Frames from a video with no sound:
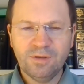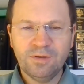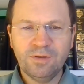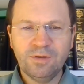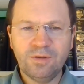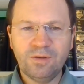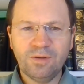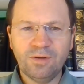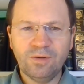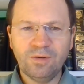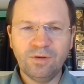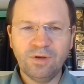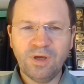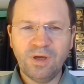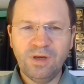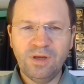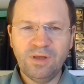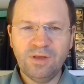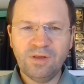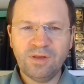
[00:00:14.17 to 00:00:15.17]

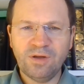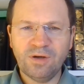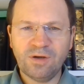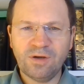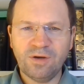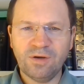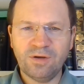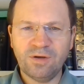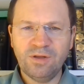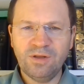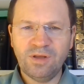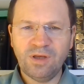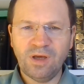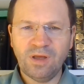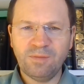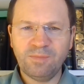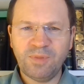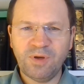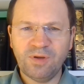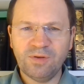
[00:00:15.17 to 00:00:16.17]
Drugi list do
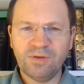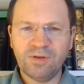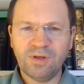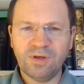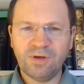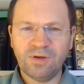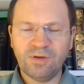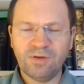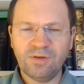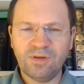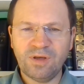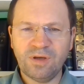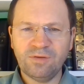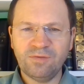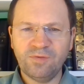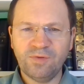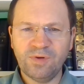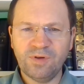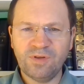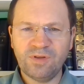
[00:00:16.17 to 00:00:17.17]
Koryntian, 5 rozdział,
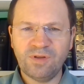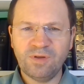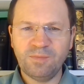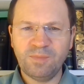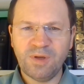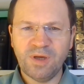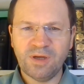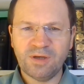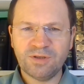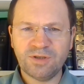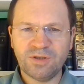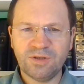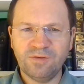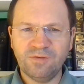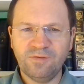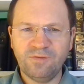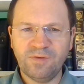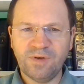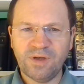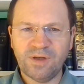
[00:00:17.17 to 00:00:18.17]

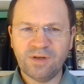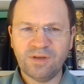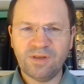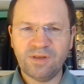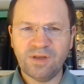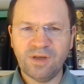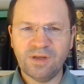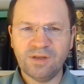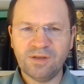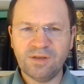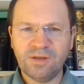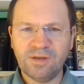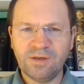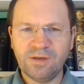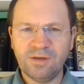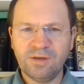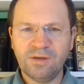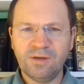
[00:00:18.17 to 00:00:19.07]
21 werset.